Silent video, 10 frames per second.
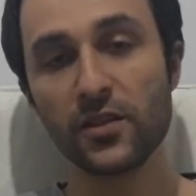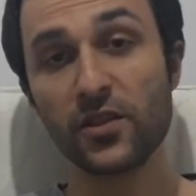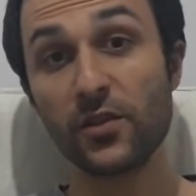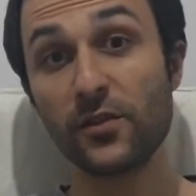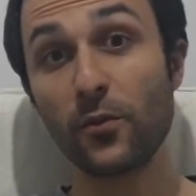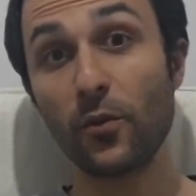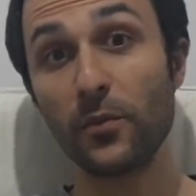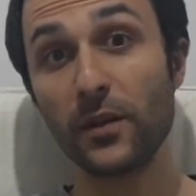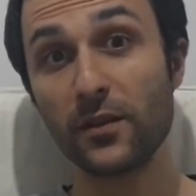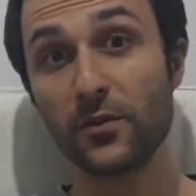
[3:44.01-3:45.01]
Çeşitli
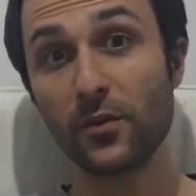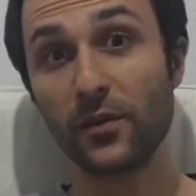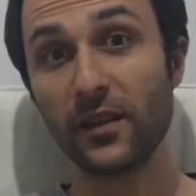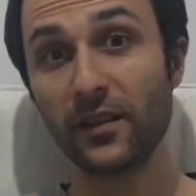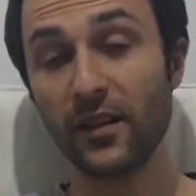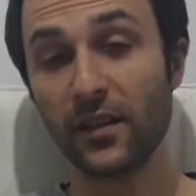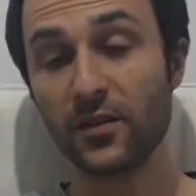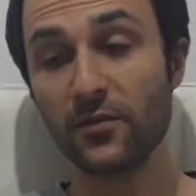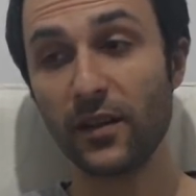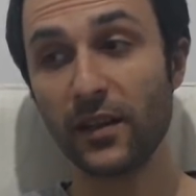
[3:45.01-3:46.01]
kombinasyonlarda
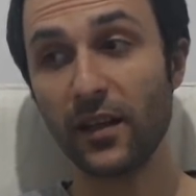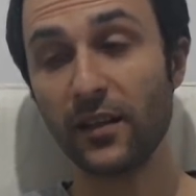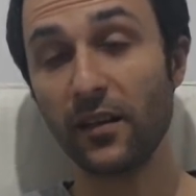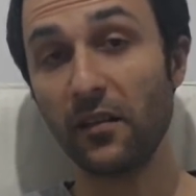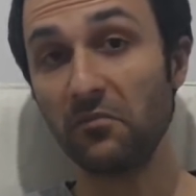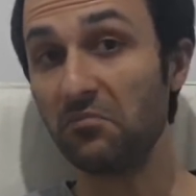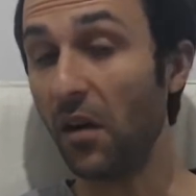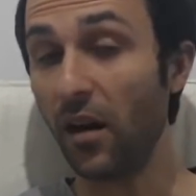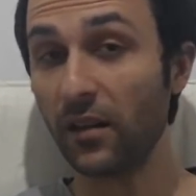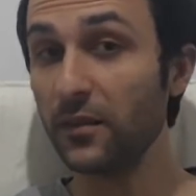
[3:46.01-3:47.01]
araç var. Yani
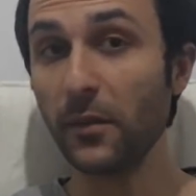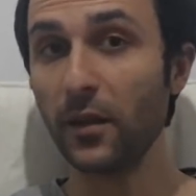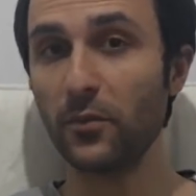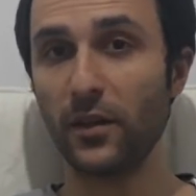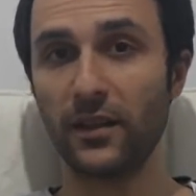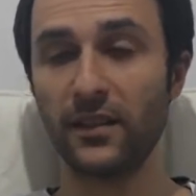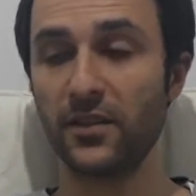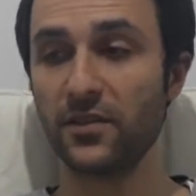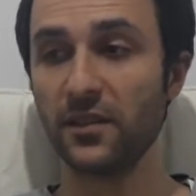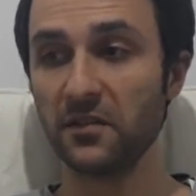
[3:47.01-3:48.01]
aklım almıyor
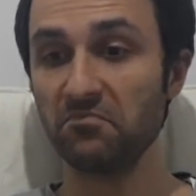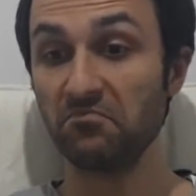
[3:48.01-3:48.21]
arkadaşlar.